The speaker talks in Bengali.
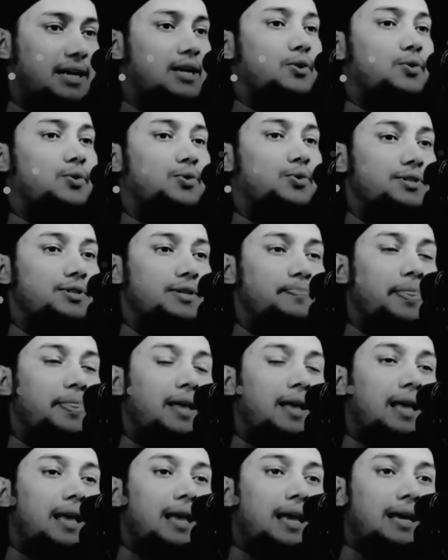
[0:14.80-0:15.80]
দেখানো হয়েছে
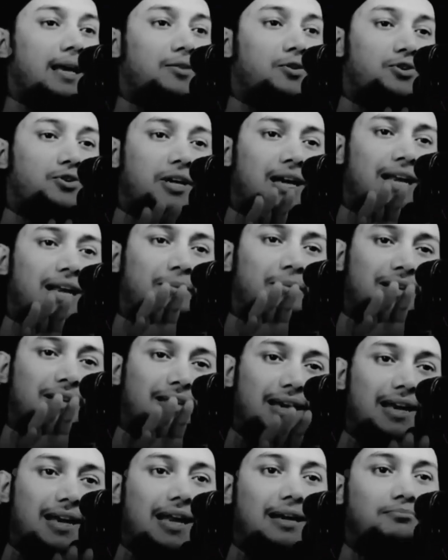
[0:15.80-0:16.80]
তো সেখানে আমি
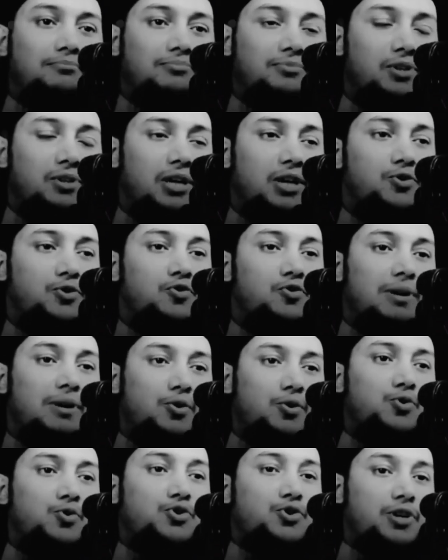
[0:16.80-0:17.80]
দেখলাম যে কিছু
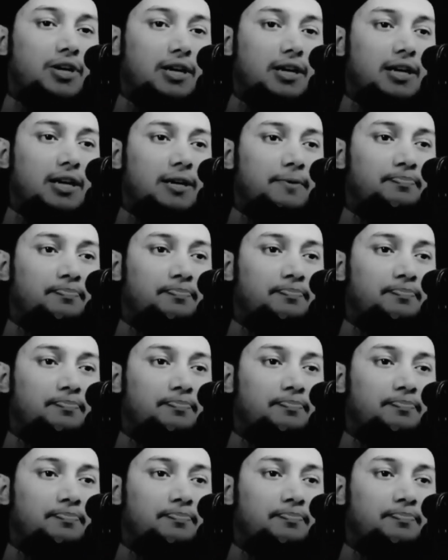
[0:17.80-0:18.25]
মানুষকে